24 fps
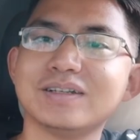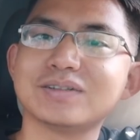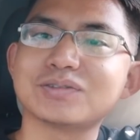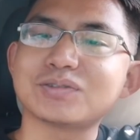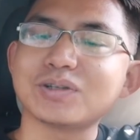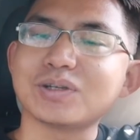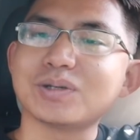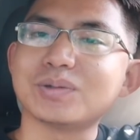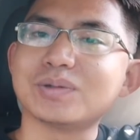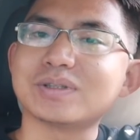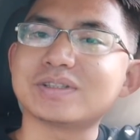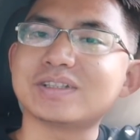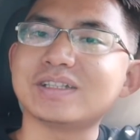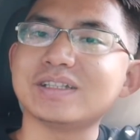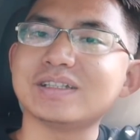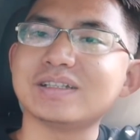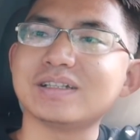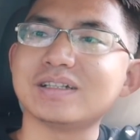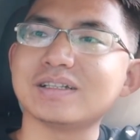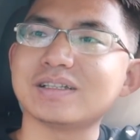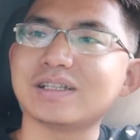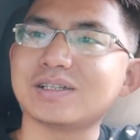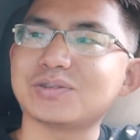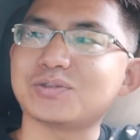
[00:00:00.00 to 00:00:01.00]
所以我听
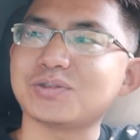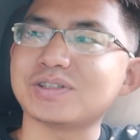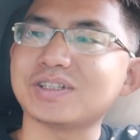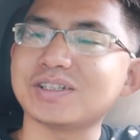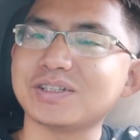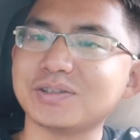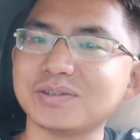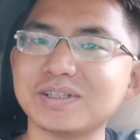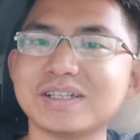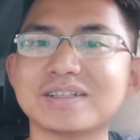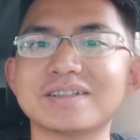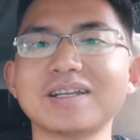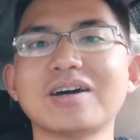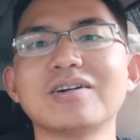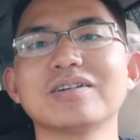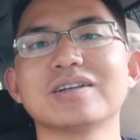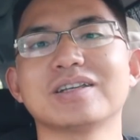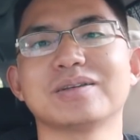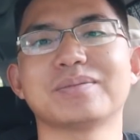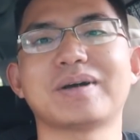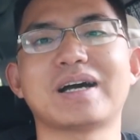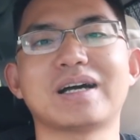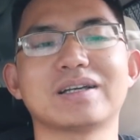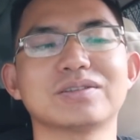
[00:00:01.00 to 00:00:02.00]
了也觉得有点道
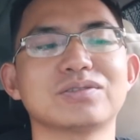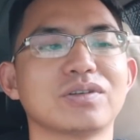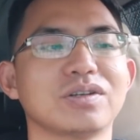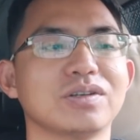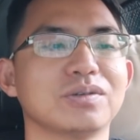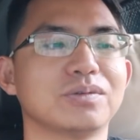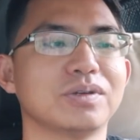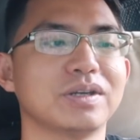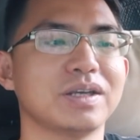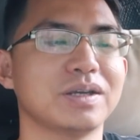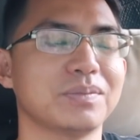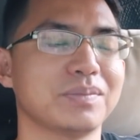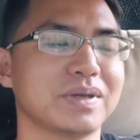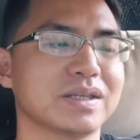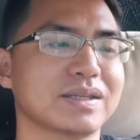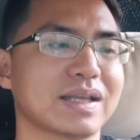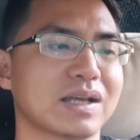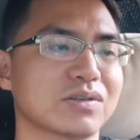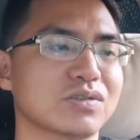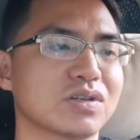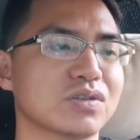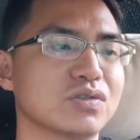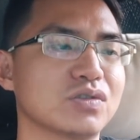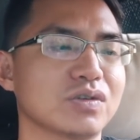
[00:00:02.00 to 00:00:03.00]
理吧，所以我也没
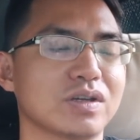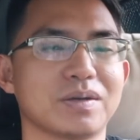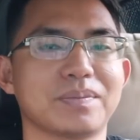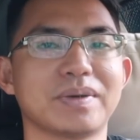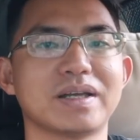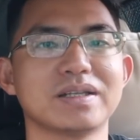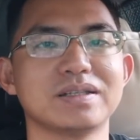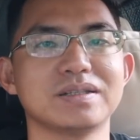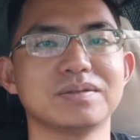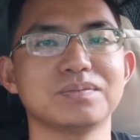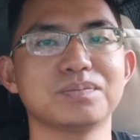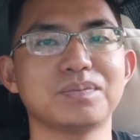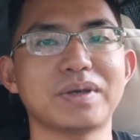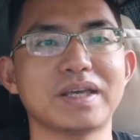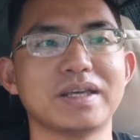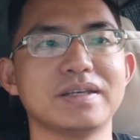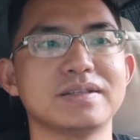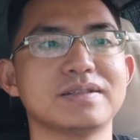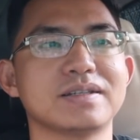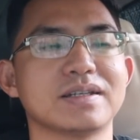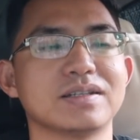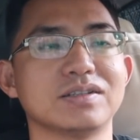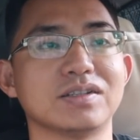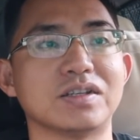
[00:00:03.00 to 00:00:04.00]
打算去给半斤备
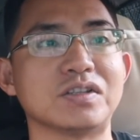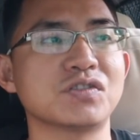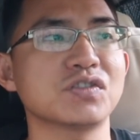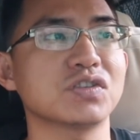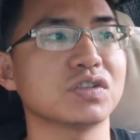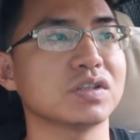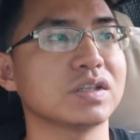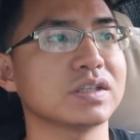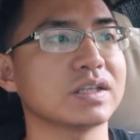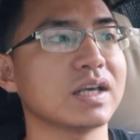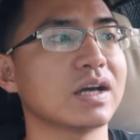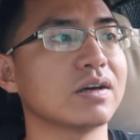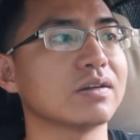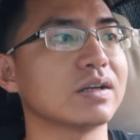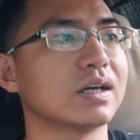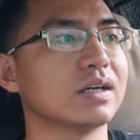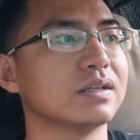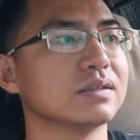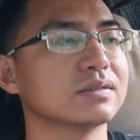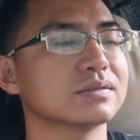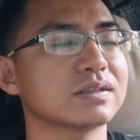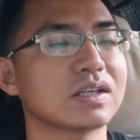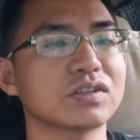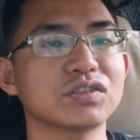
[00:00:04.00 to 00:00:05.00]
一些人吃的药了，
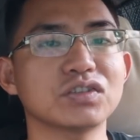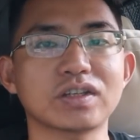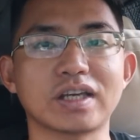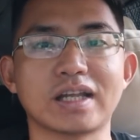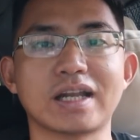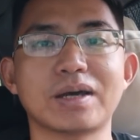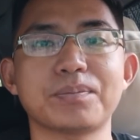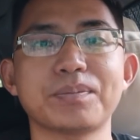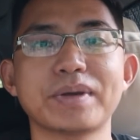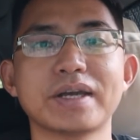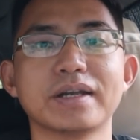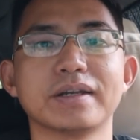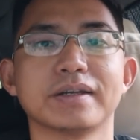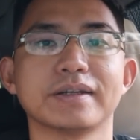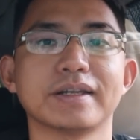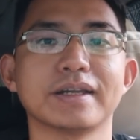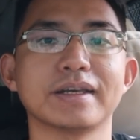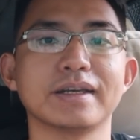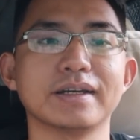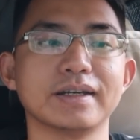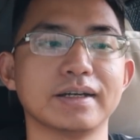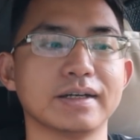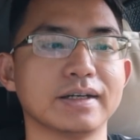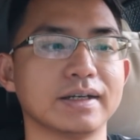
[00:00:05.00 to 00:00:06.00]
但是给他备了
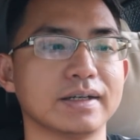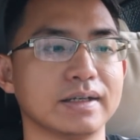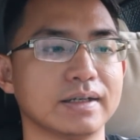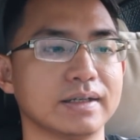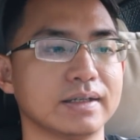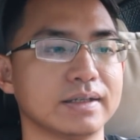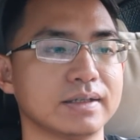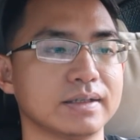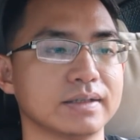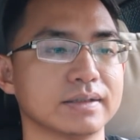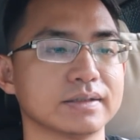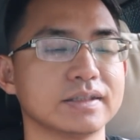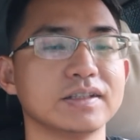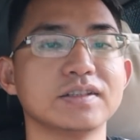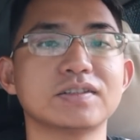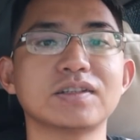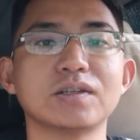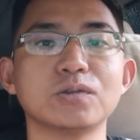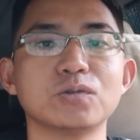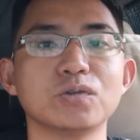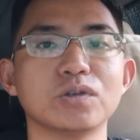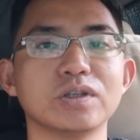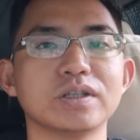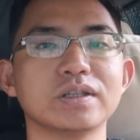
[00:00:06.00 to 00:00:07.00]
那个呃益
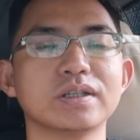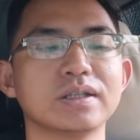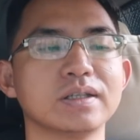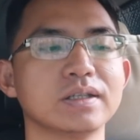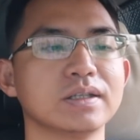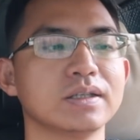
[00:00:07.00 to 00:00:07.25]
生菌，